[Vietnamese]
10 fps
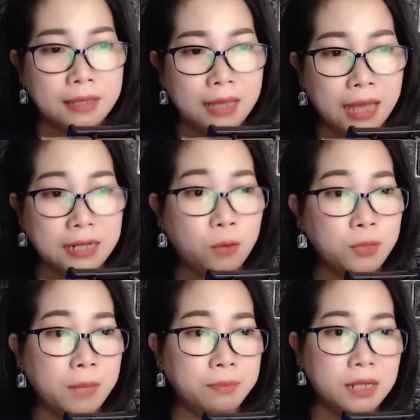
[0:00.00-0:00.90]
Anh không
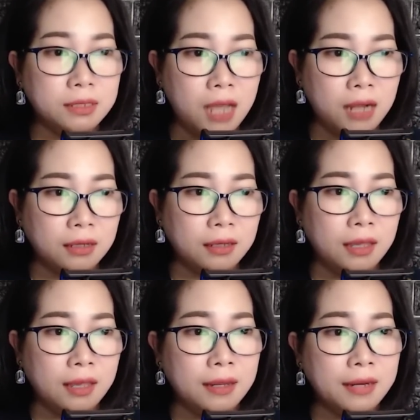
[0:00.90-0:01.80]
kịp định thần,
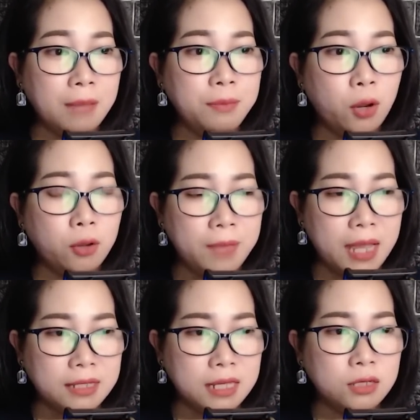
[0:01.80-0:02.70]
đã vội
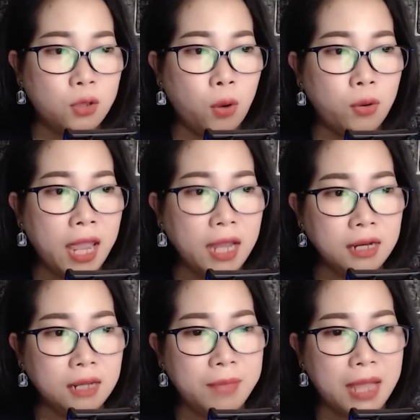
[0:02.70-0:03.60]
vàng nhìn cô, hét
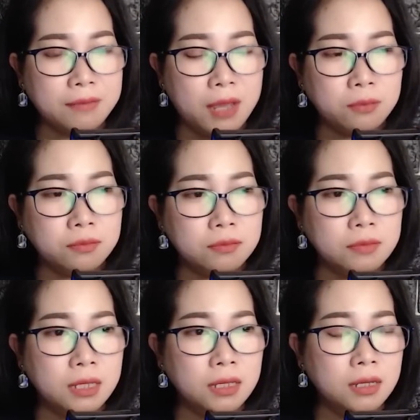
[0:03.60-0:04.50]
lên vang vọng:
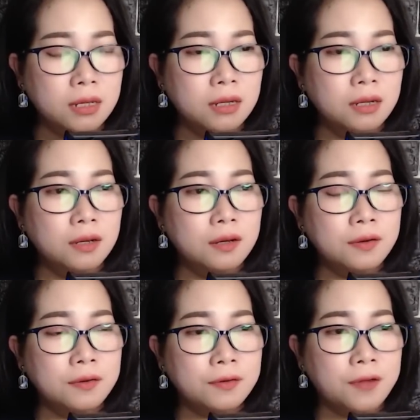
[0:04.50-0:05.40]

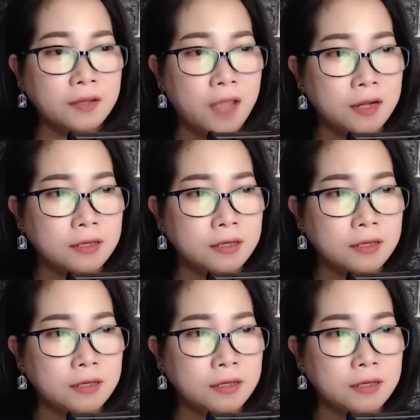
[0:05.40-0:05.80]
"Cẩn thận!"